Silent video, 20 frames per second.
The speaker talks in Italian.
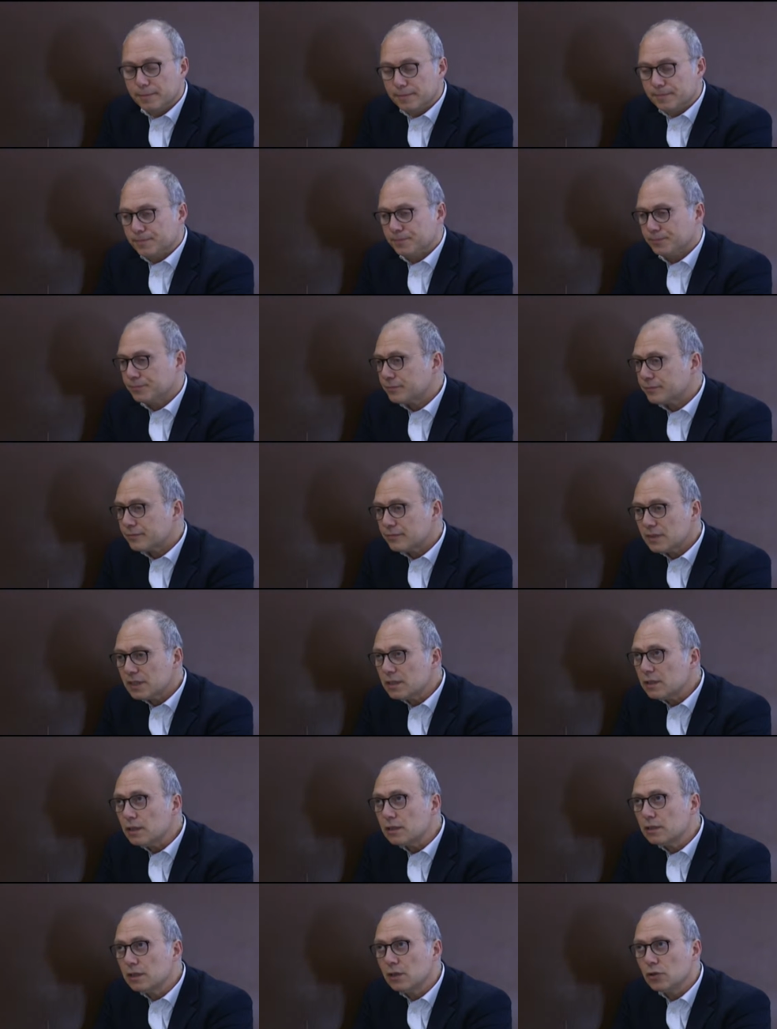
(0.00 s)
Certo
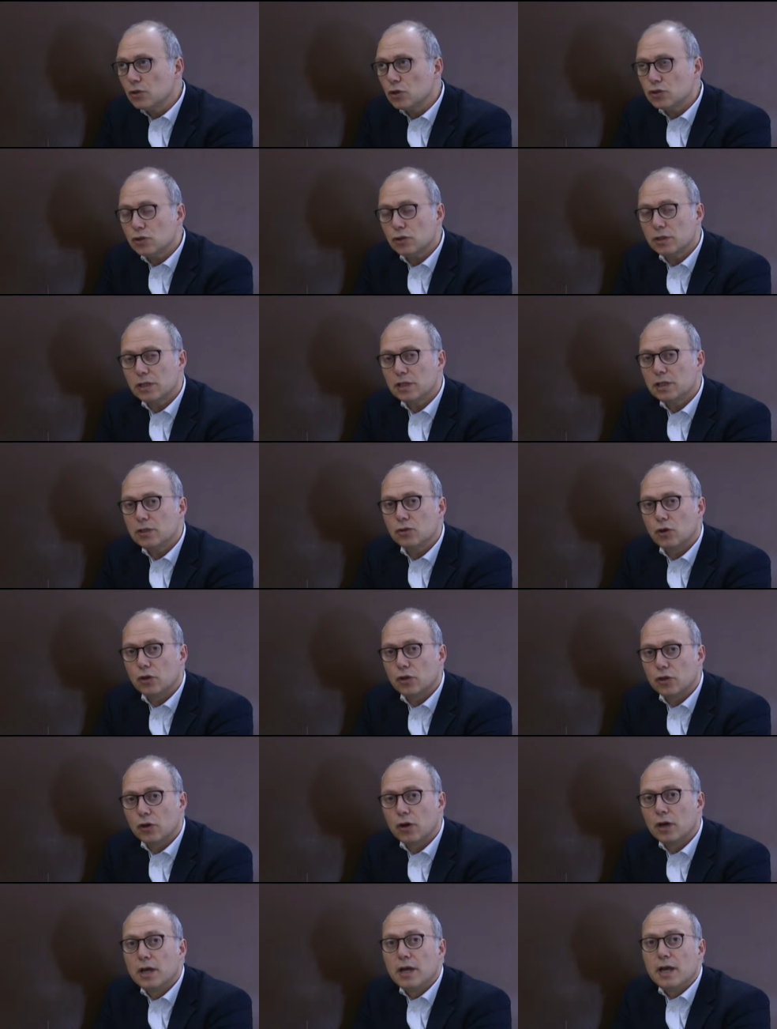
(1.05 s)
del nostro
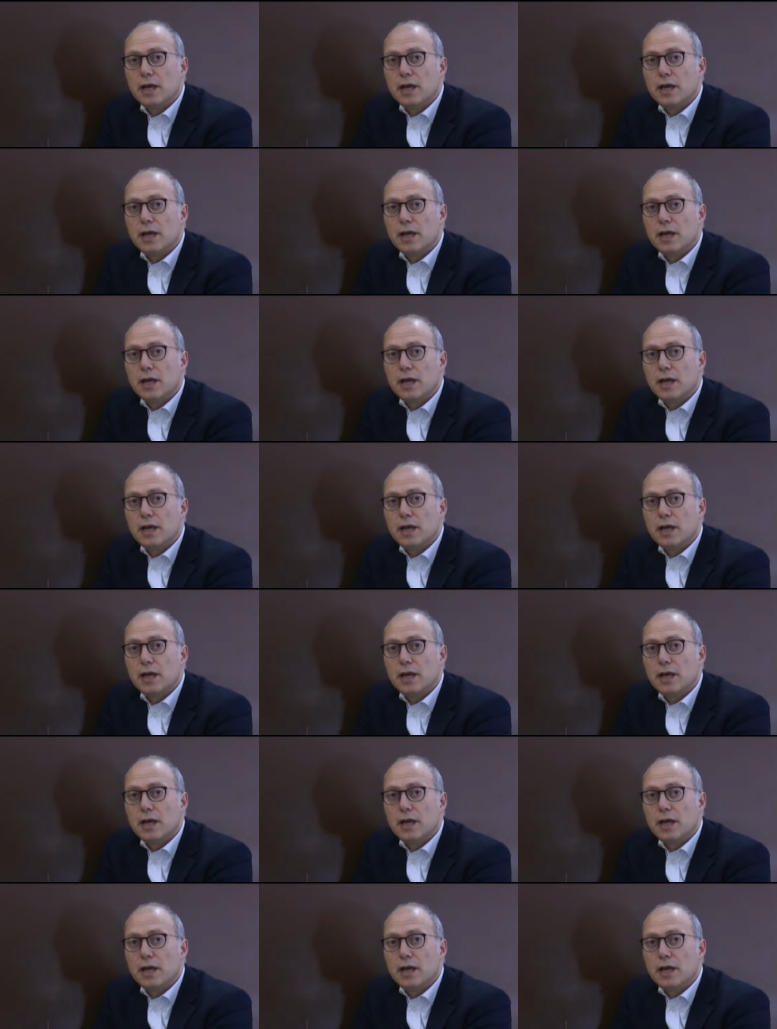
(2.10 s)
territorio